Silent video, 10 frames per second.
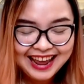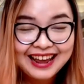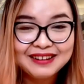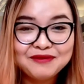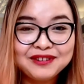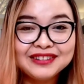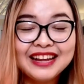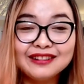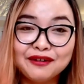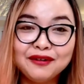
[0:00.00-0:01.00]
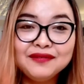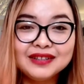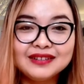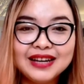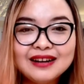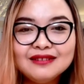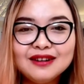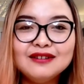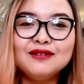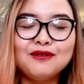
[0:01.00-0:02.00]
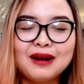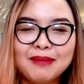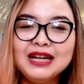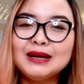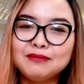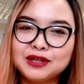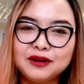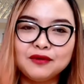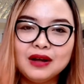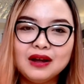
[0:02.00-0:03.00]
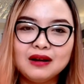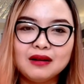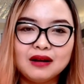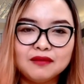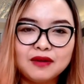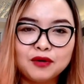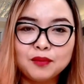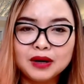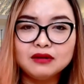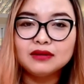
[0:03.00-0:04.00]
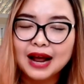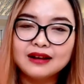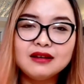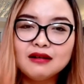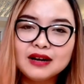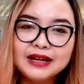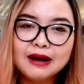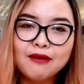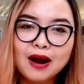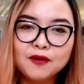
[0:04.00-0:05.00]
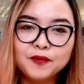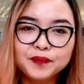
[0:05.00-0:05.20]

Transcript: Ờ, vừa tiền thưởng vừa tiền lưu lương luôn là mấy trăm triệu ờ, và rồi mình được đặt chân đi châu âu